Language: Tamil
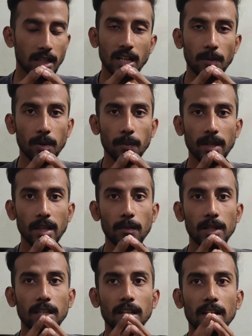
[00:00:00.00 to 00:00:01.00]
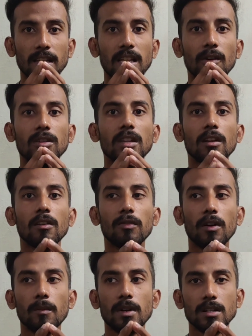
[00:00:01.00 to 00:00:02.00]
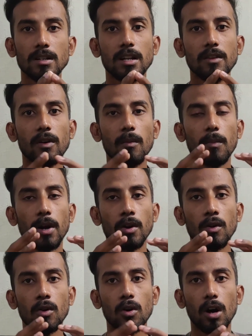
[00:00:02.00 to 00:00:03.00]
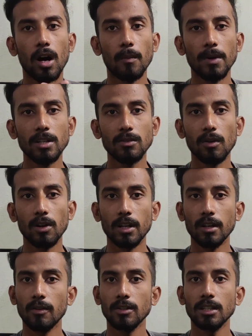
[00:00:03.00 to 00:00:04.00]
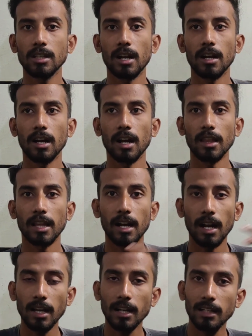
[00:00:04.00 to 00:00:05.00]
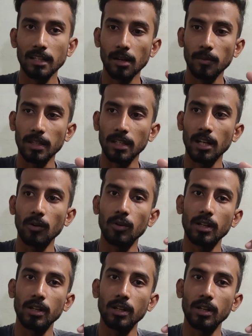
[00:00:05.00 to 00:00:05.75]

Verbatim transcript: அதுக்கப்புறமா தான் பார்த்திங்கன்னா இதை வந்து ரீஃபார்ம் ரீஃபார்ம் பண்ணணும் அப்படின்னு சொல்லிட்டு யோசிக்கிறாங்க அந்த காலகட்டத்தில் பார்த்திங்கன்னா